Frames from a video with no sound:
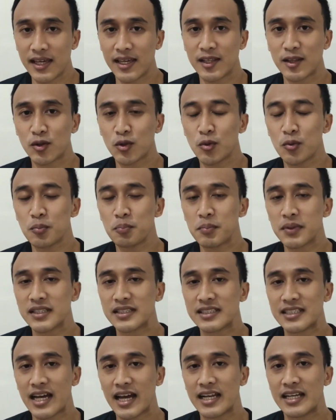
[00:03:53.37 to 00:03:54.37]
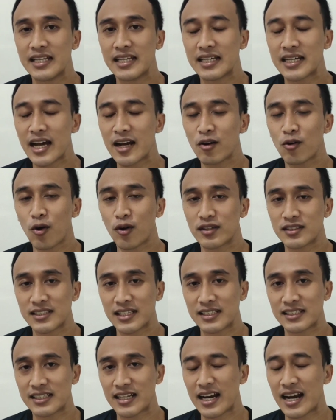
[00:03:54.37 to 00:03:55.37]
itu menjadikan
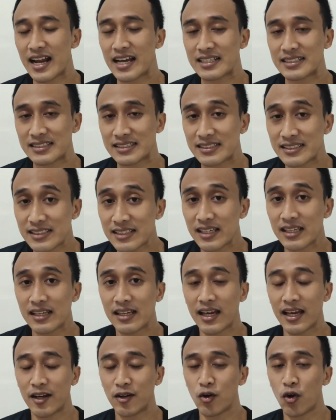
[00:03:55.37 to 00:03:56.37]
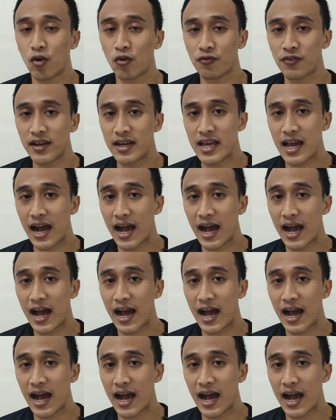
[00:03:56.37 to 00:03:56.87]
konsentrasi endorfin